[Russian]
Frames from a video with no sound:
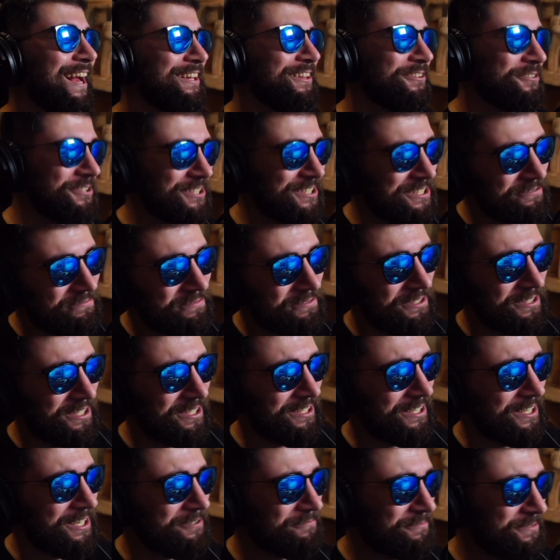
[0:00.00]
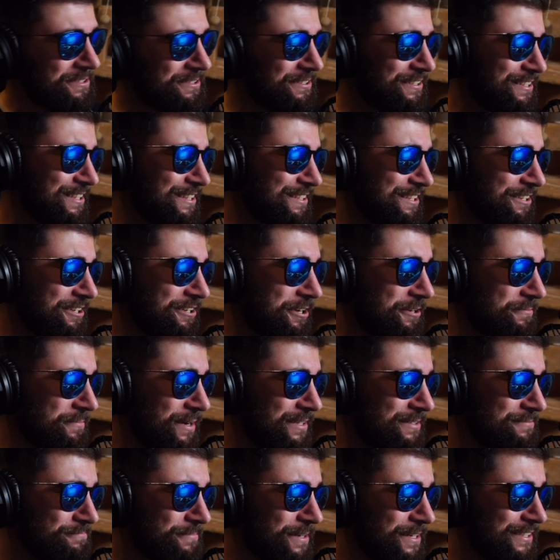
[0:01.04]
Но это было как бы это такая
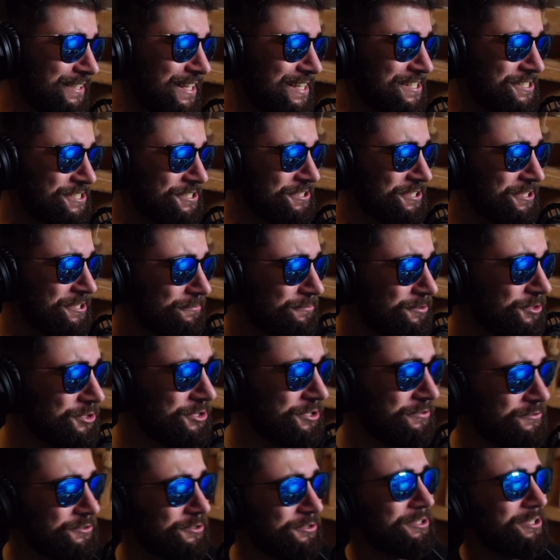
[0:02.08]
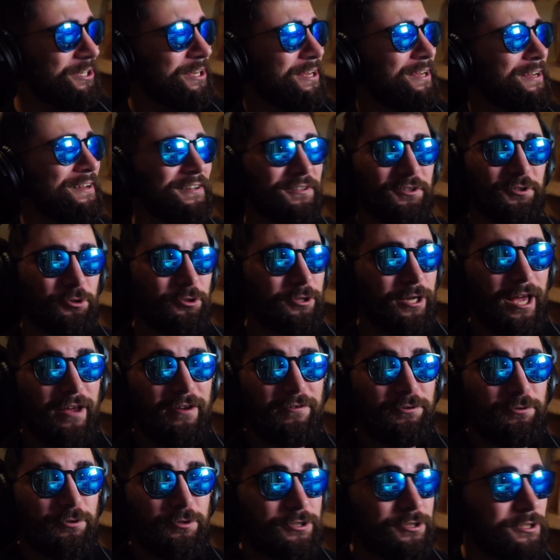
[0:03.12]
бан банальщина немножко все-таки. Но я
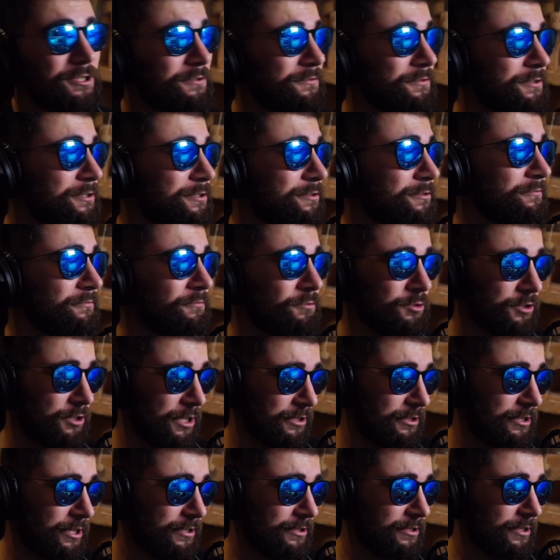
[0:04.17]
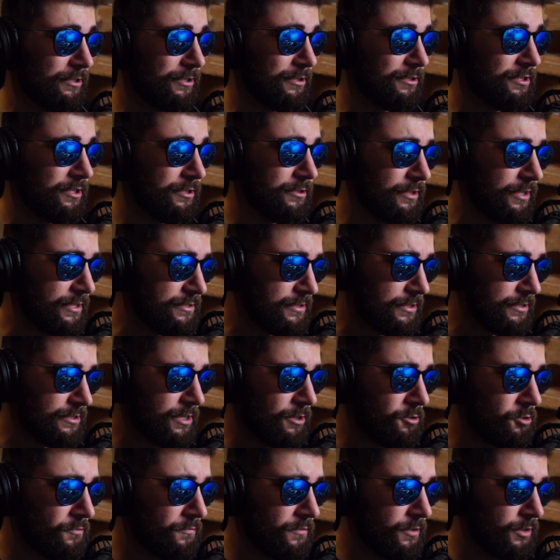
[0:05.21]
видосик не видел. Вот конкретно этот нет. Я знаете,
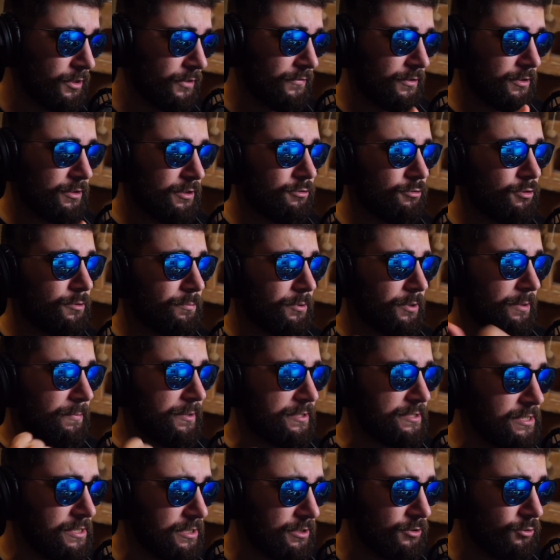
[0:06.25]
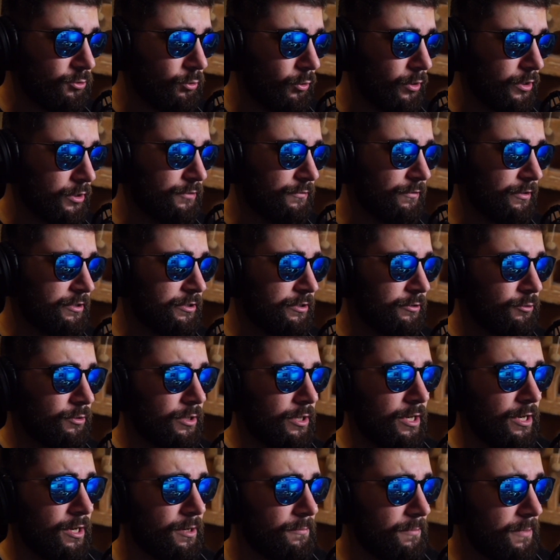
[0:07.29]
какой видел? Я видел, который показали до этого, где он
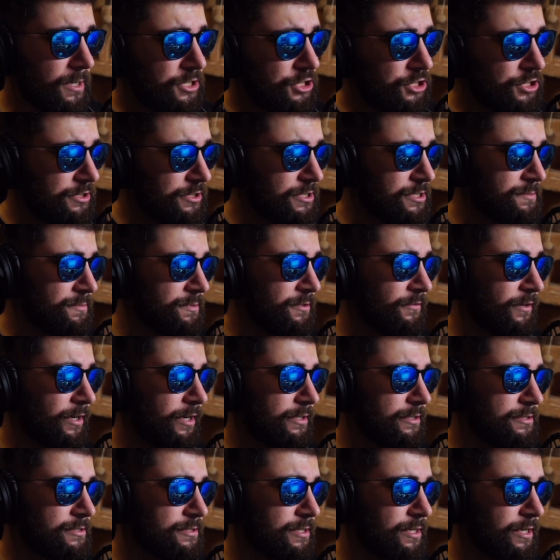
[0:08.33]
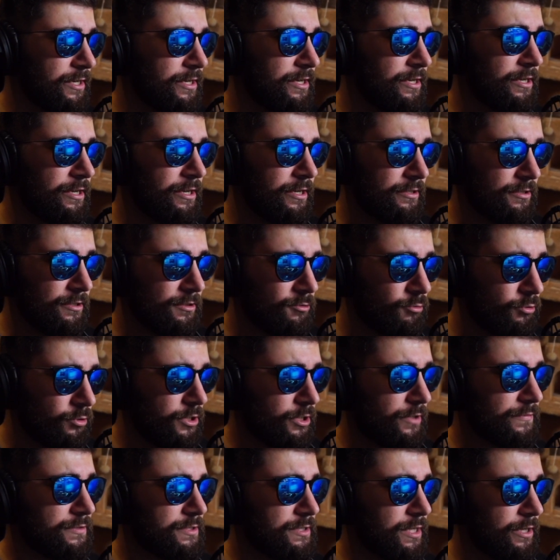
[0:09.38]
машины сбивается и этот
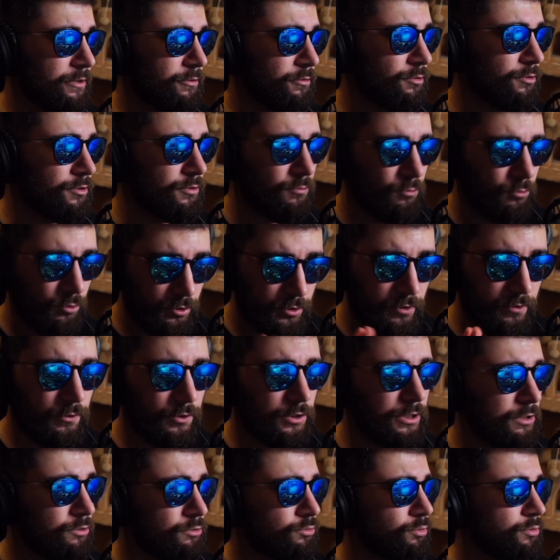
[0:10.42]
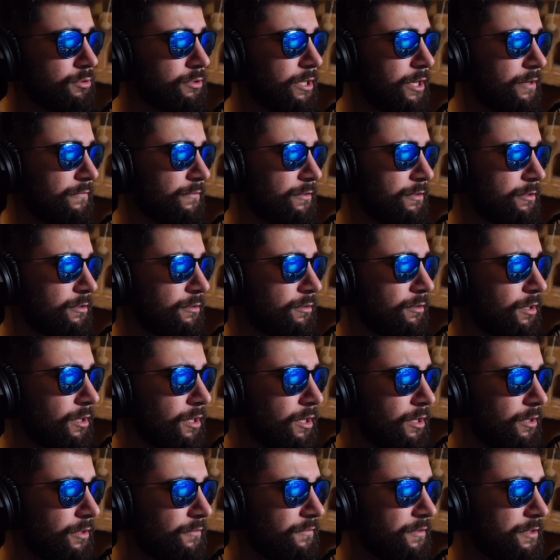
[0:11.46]
котик встает. Вот, вот это тот я видел.
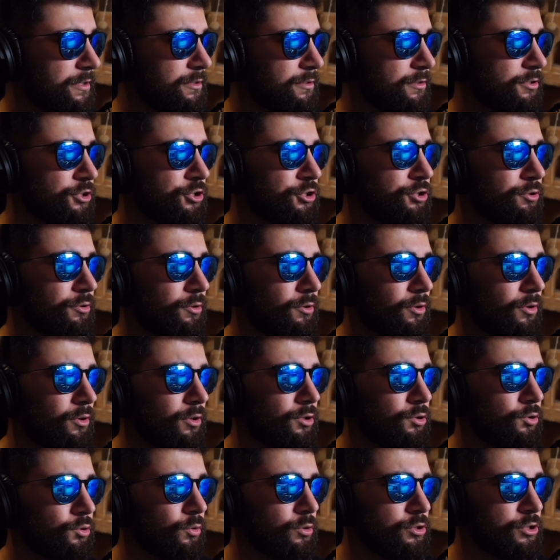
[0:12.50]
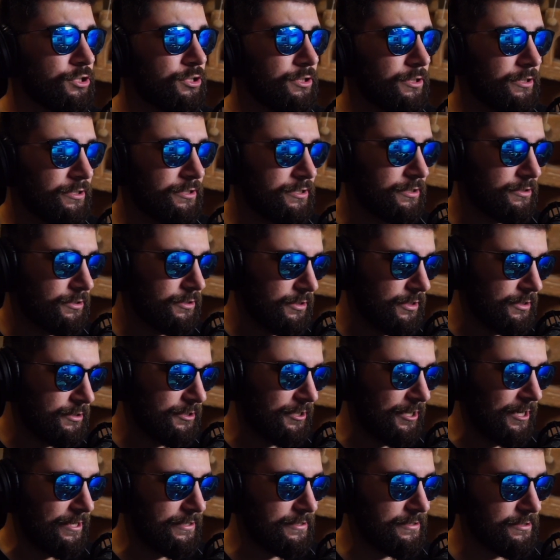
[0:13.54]
Видел еще тоже где-то на
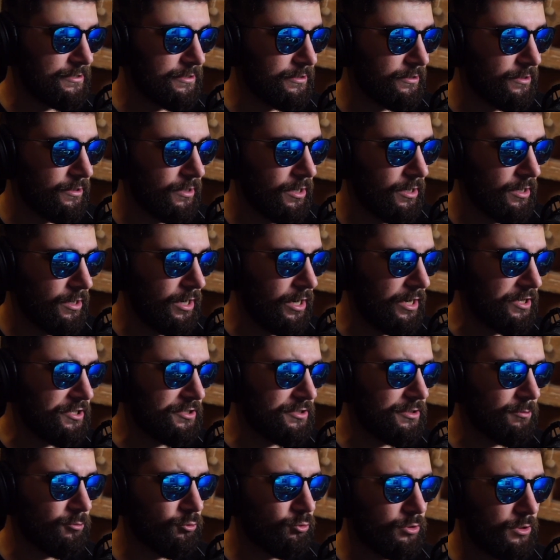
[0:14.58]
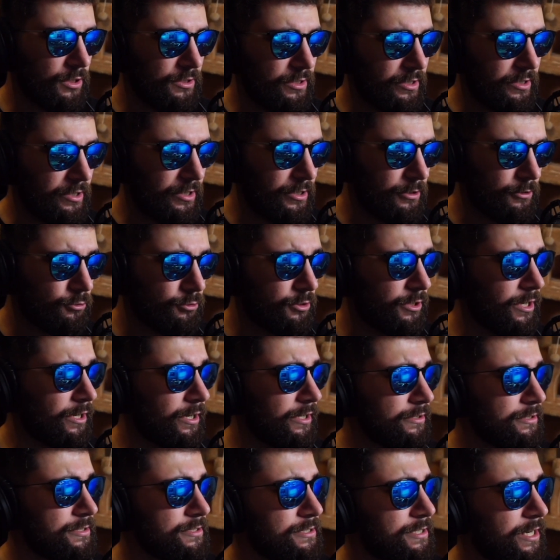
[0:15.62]
трассе, они там куда-то едут, и
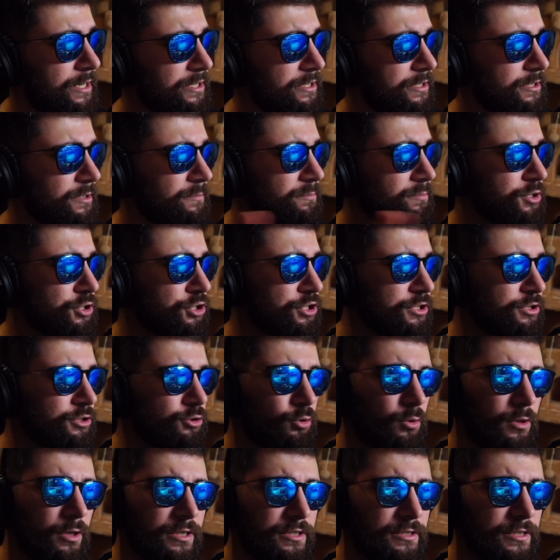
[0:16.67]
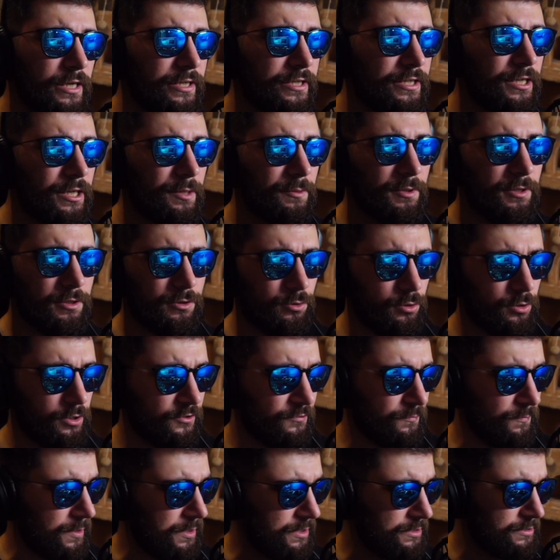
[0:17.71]
какая-то сранина бежит то ли за ними, то
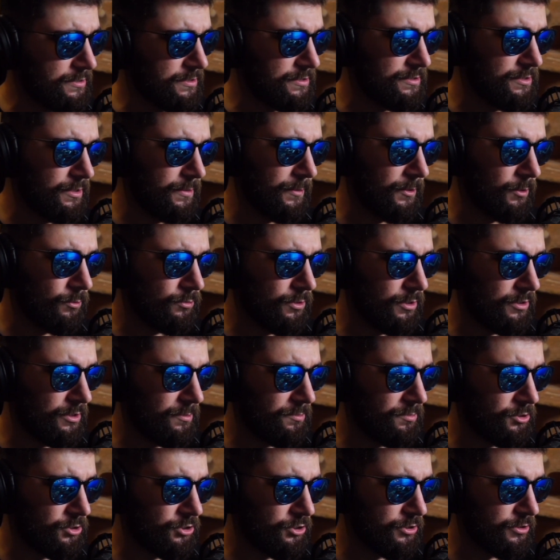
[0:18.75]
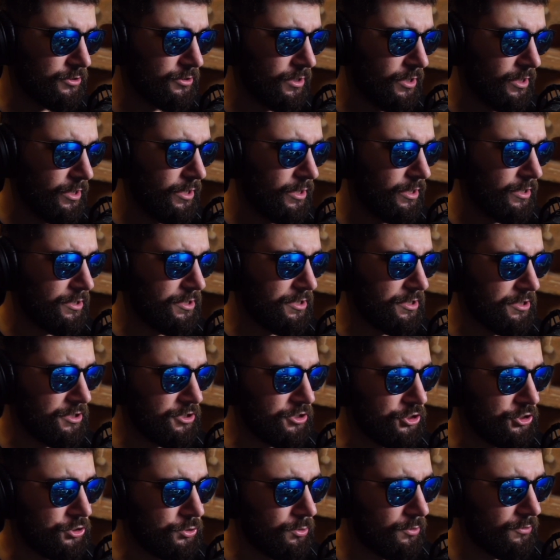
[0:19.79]
ли вместе с ними куда-то бежит. И
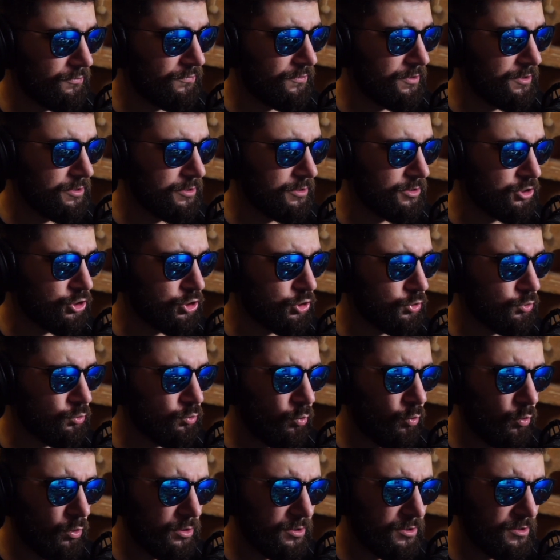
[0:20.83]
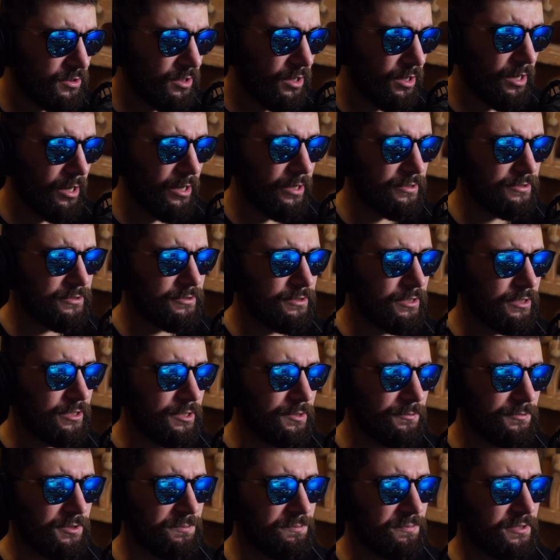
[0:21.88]
еще видел что-то с
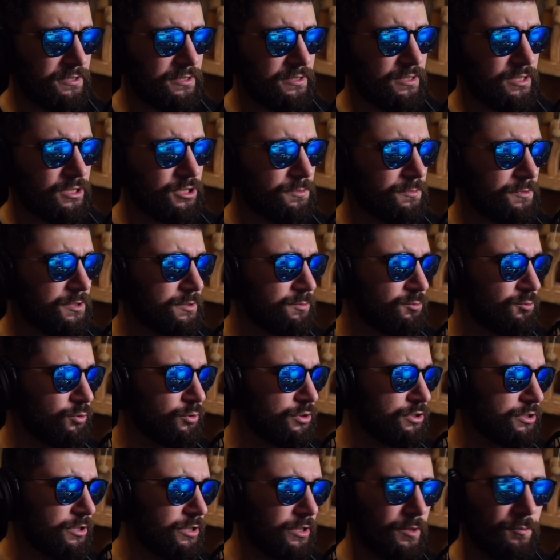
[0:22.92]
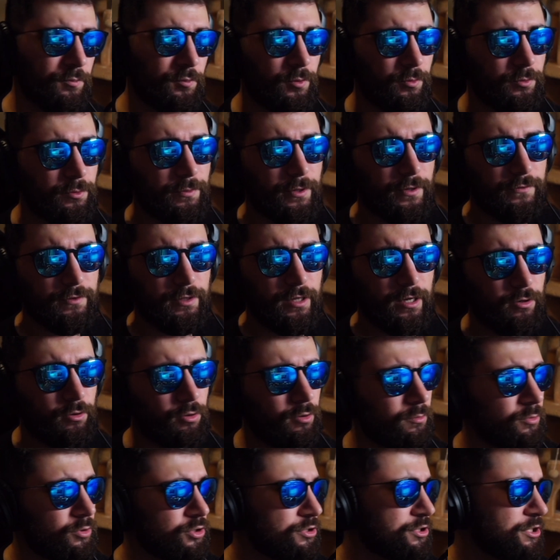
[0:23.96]
каким-то персонажем из мультика, не помню, правда,
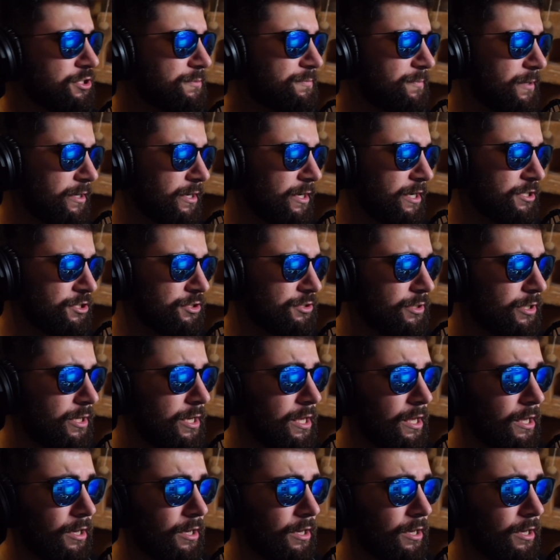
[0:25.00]
какой, может, сейчас покажут.